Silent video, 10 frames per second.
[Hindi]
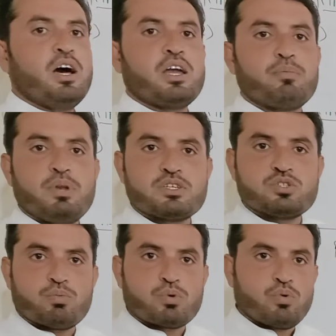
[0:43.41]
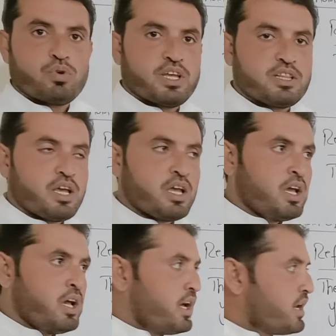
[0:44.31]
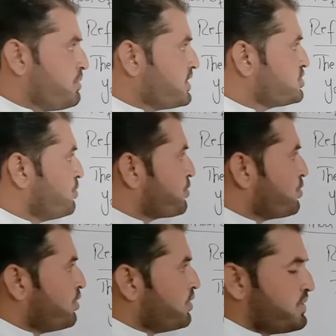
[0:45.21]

रिफ्लेक्सिव प्रोनाउन कहते हैं रिफ्लेक्सिव प्रोनाउन